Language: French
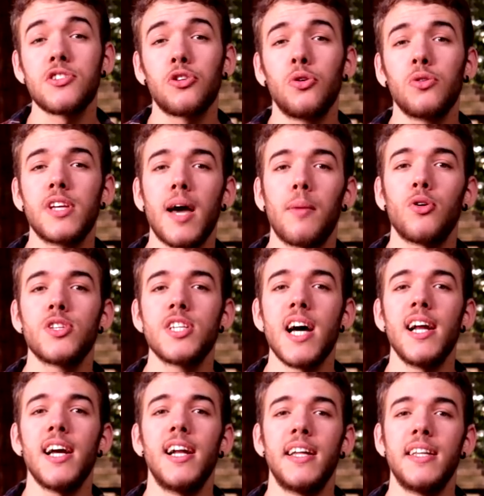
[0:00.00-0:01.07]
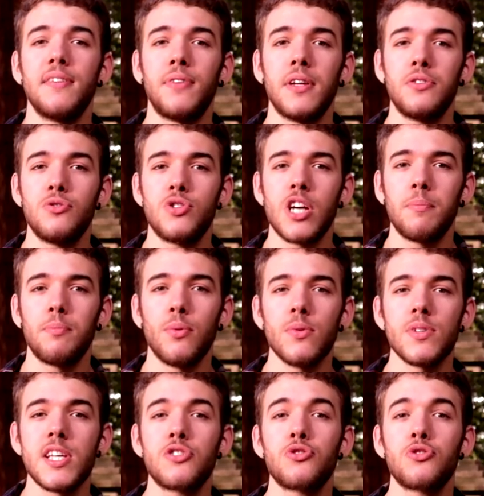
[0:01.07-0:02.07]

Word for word: la Seconde Guerre mondiale et la défaite du Japon,